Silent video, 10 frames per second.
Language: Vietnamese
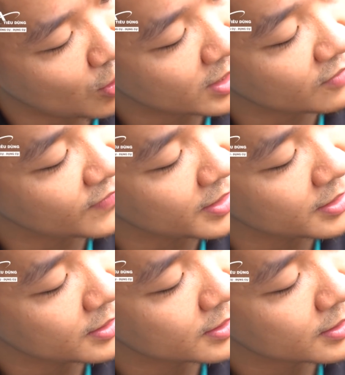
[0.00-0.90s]
đổi đơn vị.
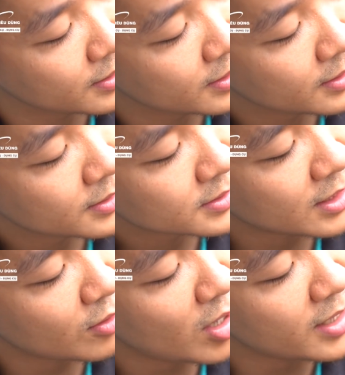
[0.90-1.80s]

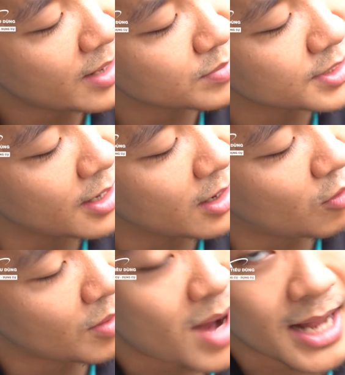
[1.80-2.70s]
Sau đó anh em chờ
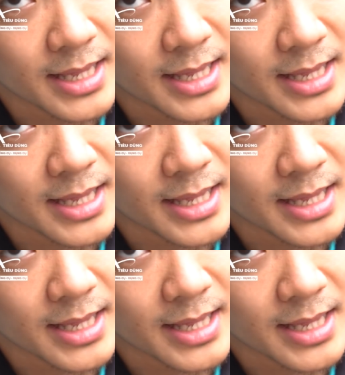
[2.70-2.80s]
khoảng ba